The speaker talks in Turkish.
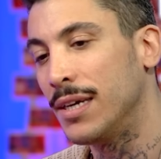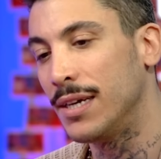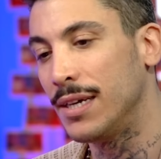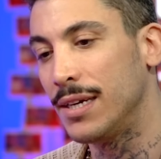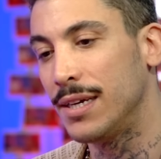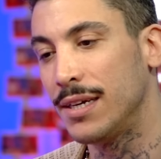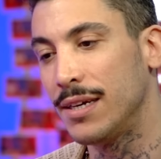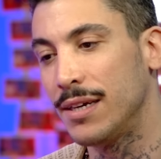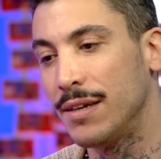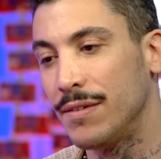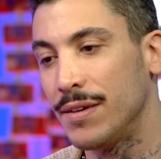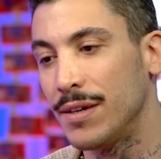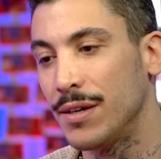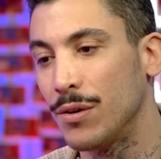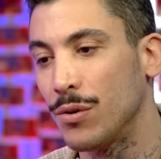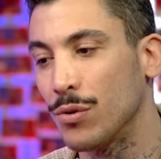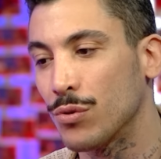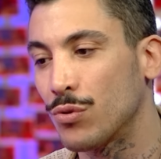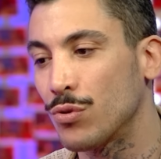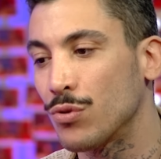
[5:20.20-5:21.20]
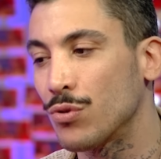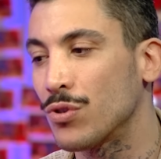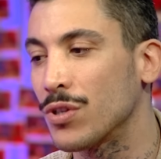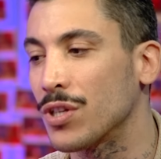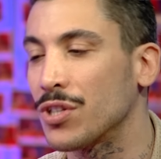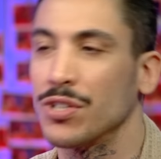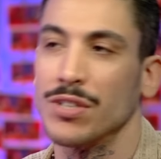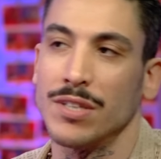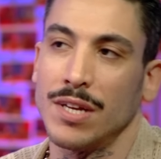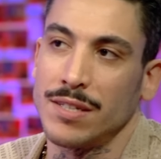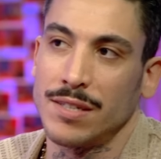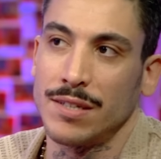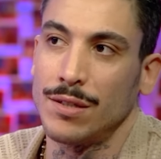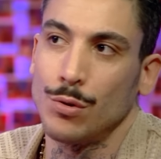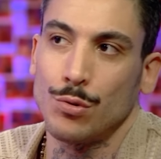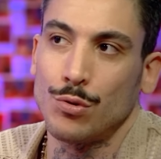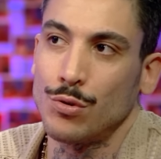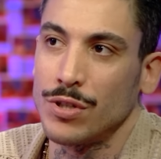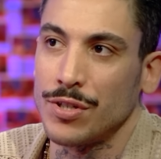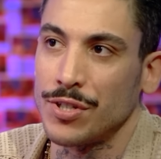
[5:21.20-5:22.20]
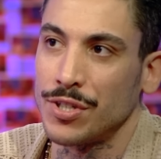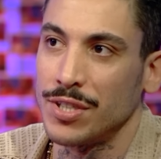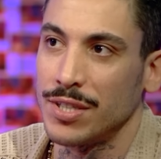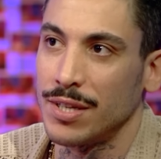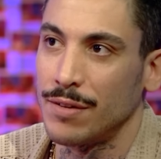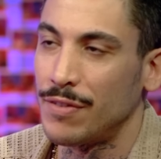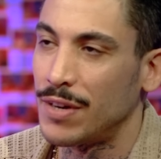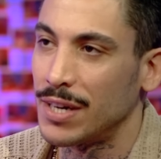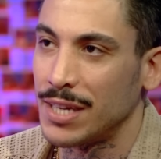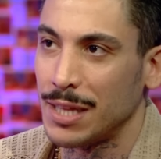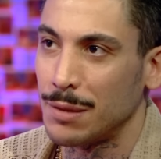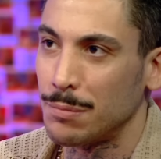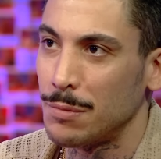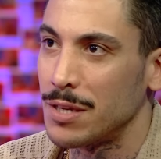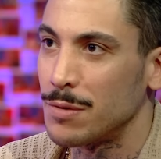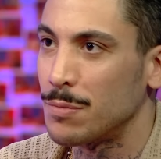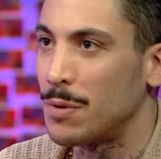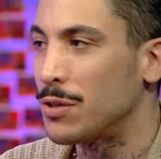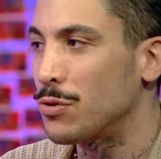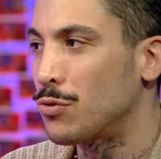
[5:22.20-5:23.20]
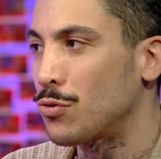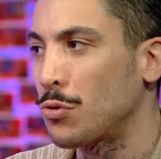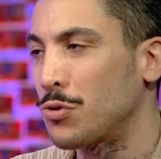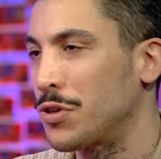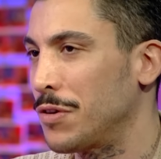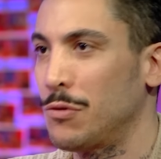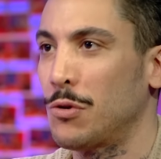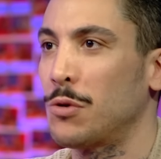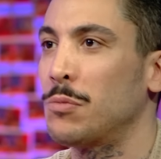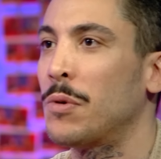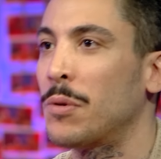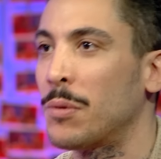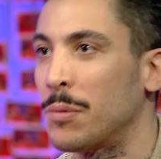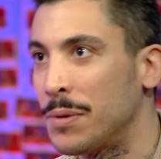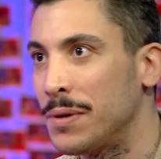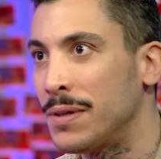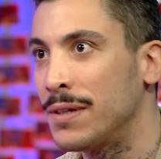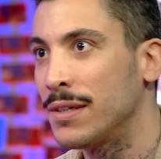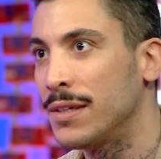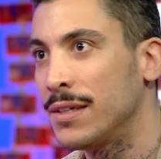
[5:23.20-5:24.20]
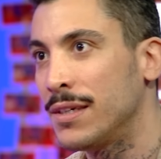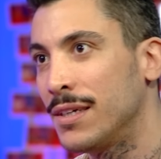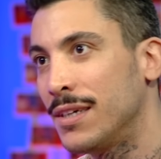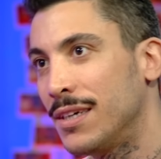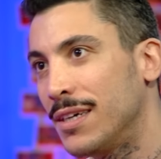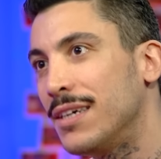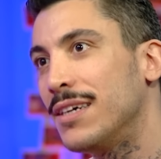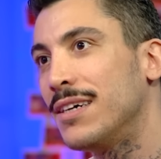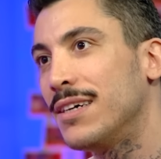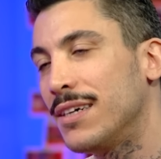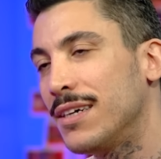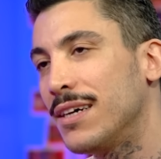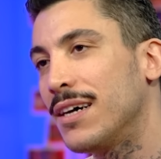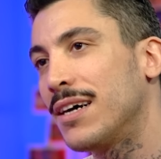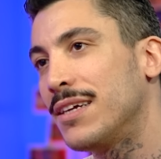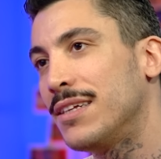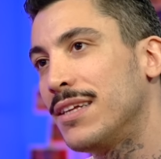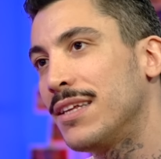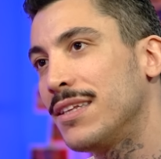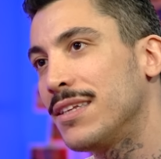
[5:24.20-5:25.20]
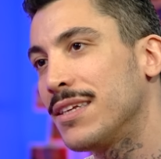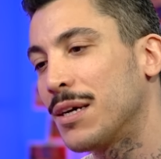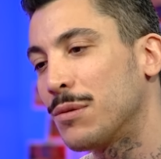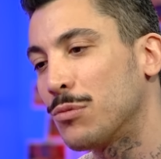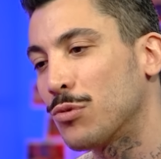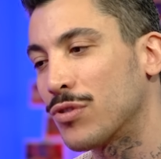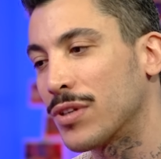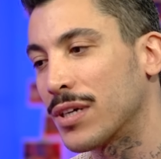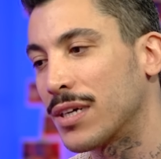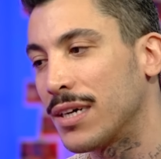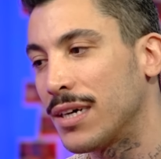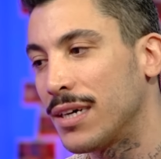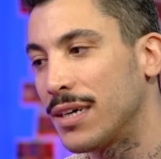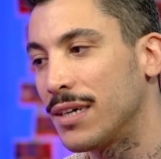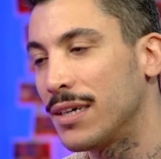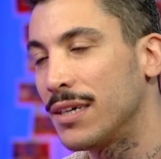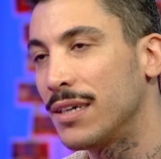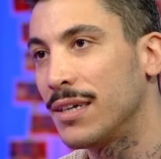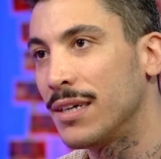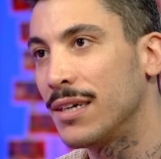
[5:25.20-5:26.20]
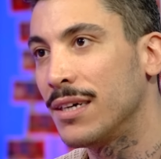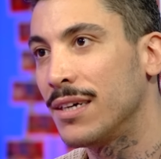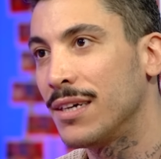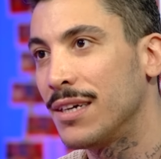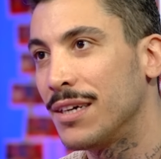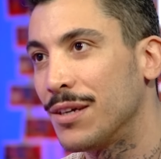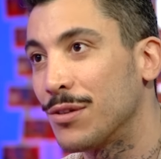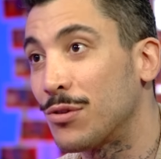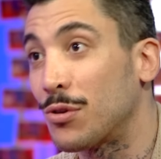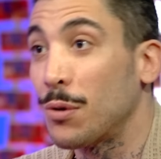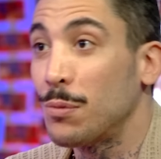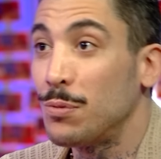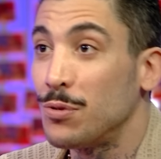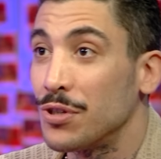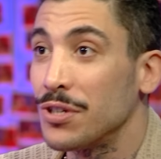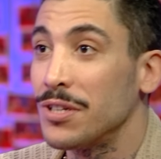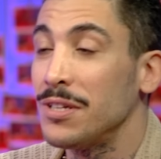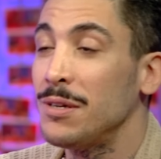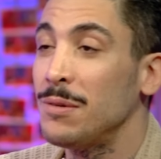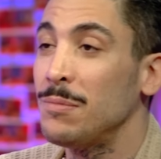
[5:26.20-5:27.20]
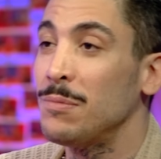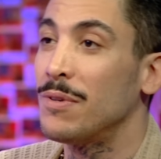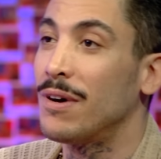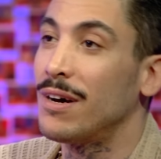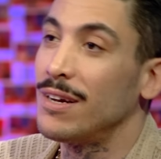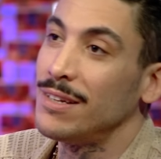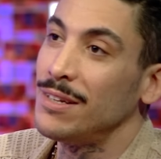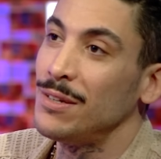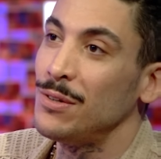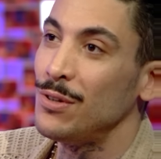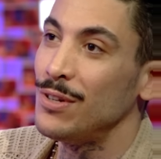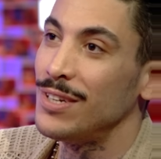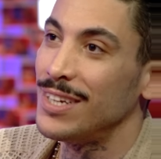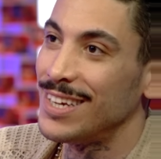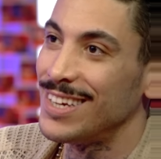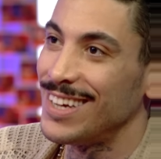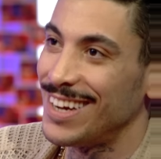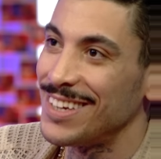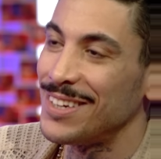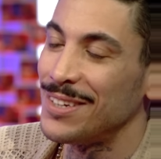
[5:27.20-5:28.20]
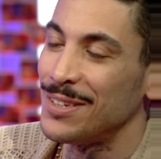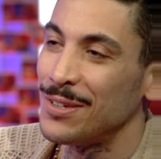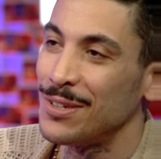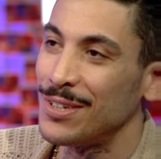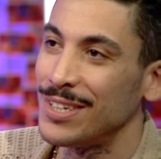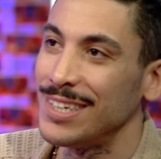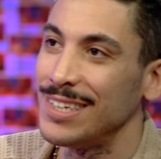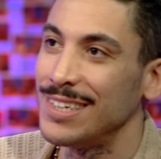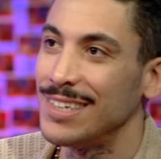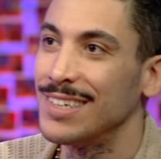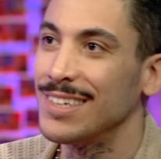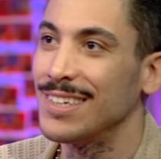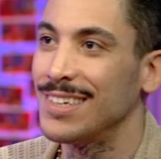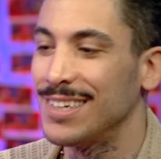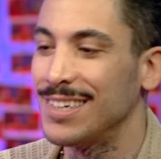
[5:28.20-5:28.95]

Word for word: Ee, ve 30 yaşındaysa da 30 yaşında fark etmez. Ben çok seviyorum babamı. Ne güzel. Ee, aynen yani mutlaka. Baba babadır canım. Tabii canım. Ana da anadır. Aynen öyle. Aynen Tabii öyle. ki.